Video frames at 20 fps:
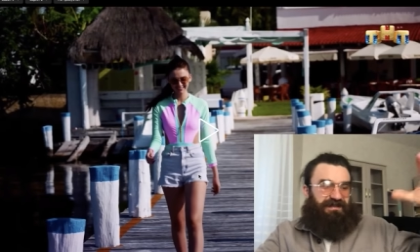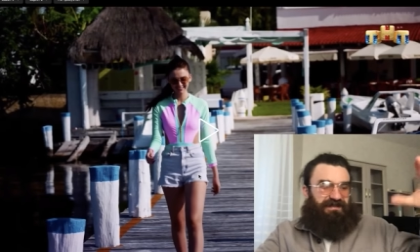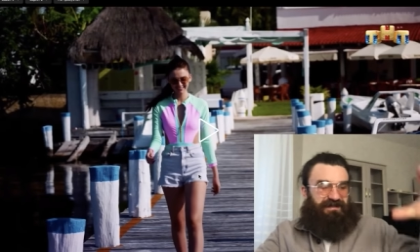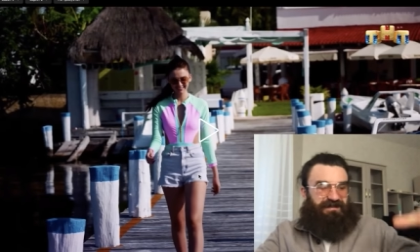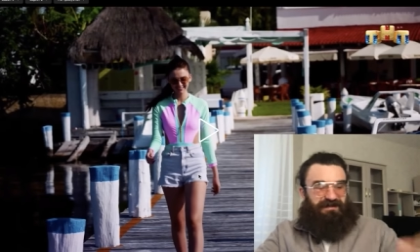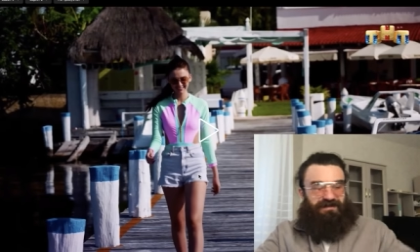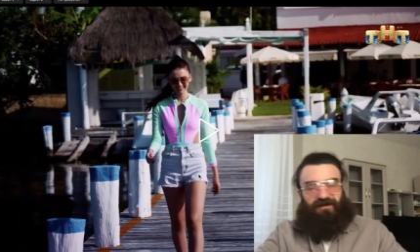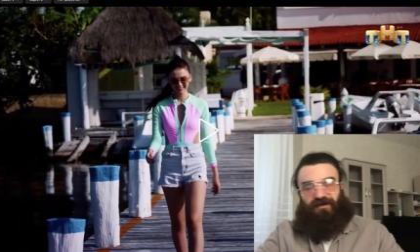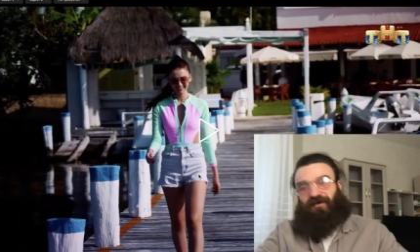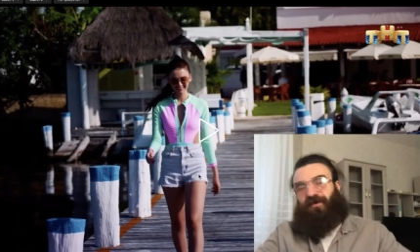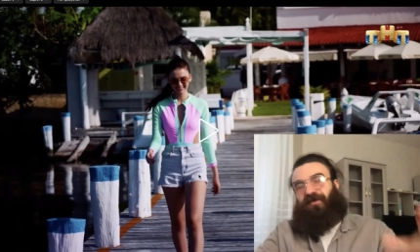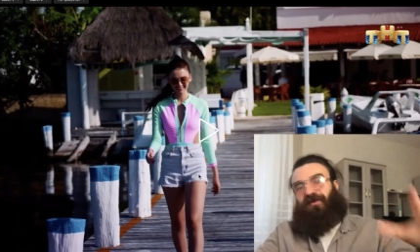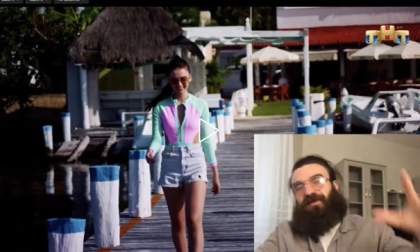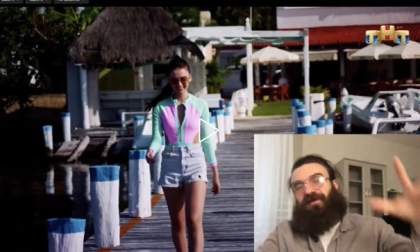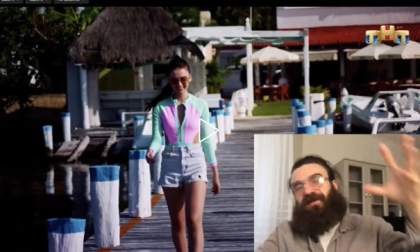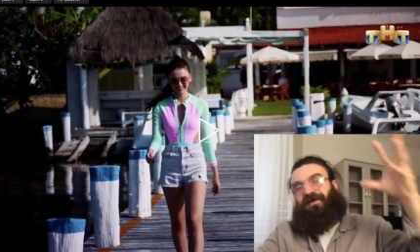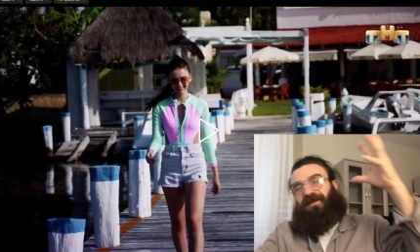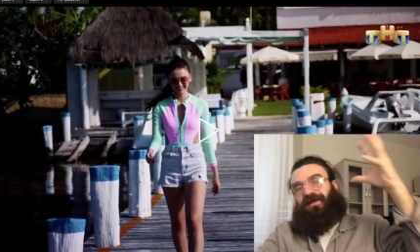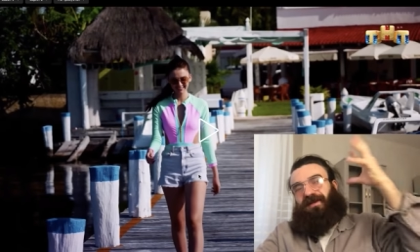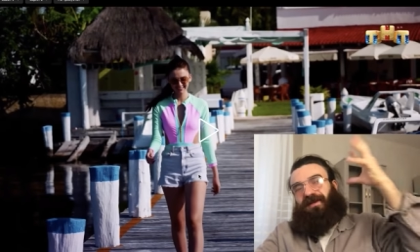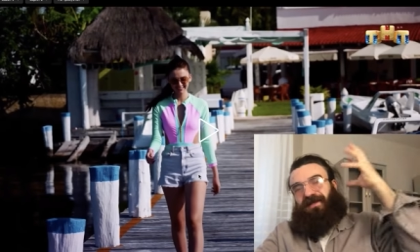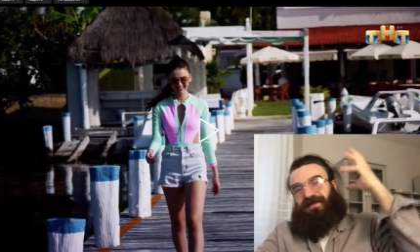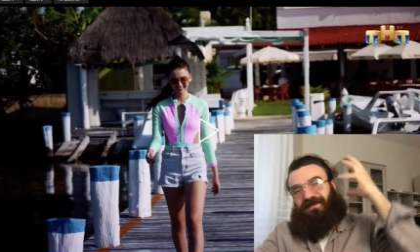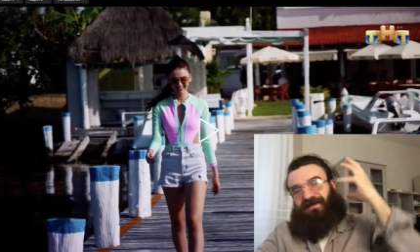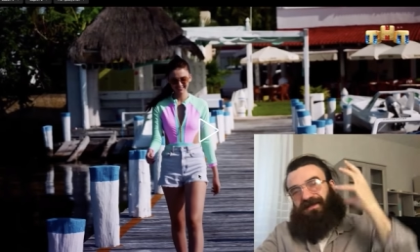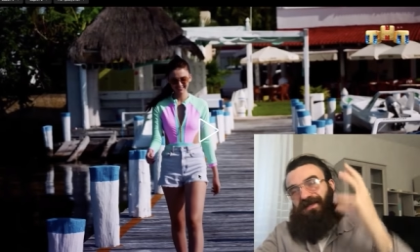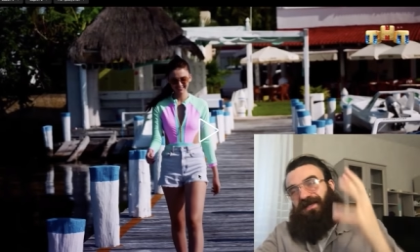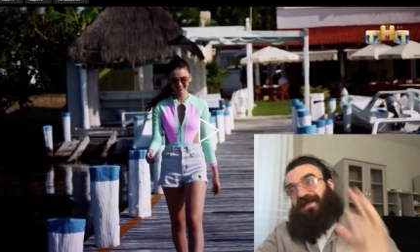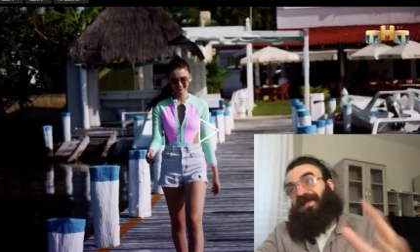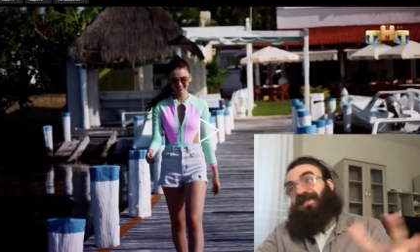отстроенная,
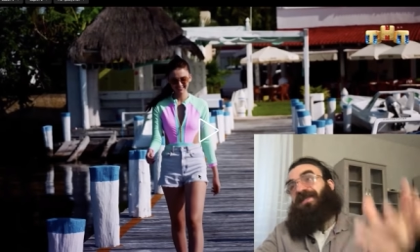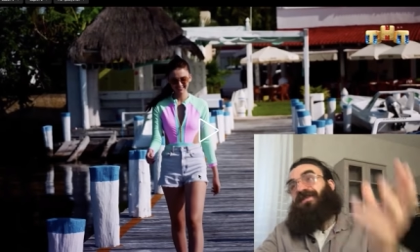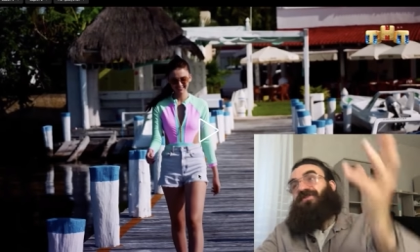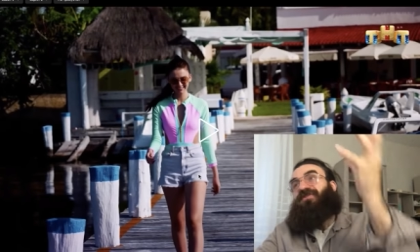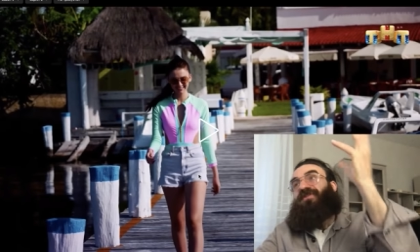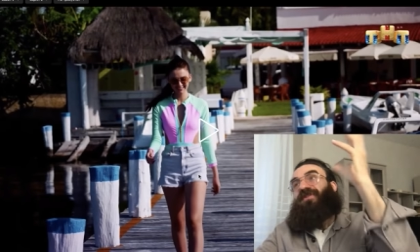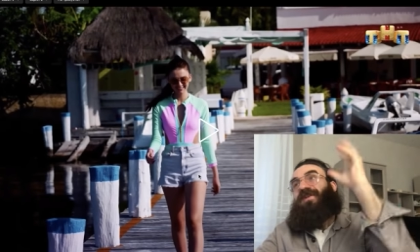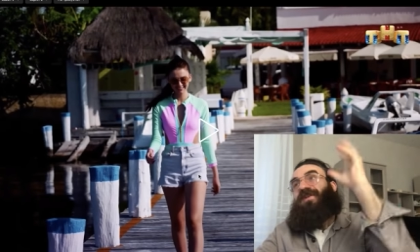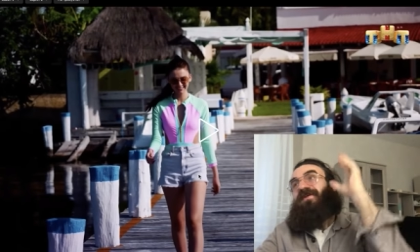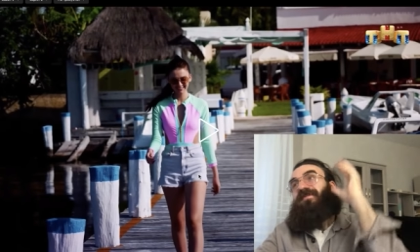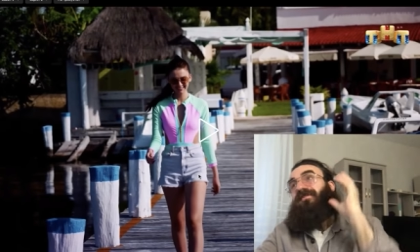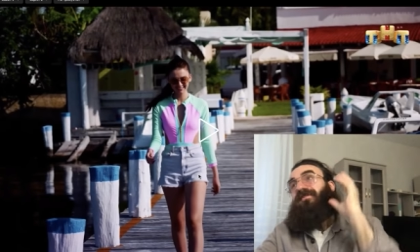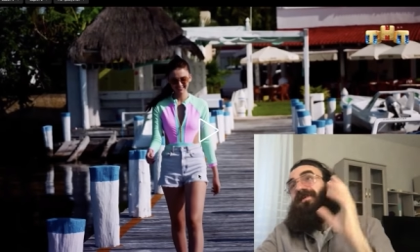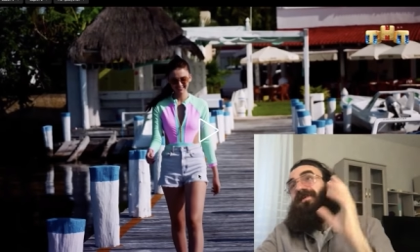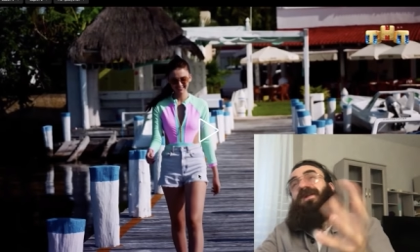категоричная,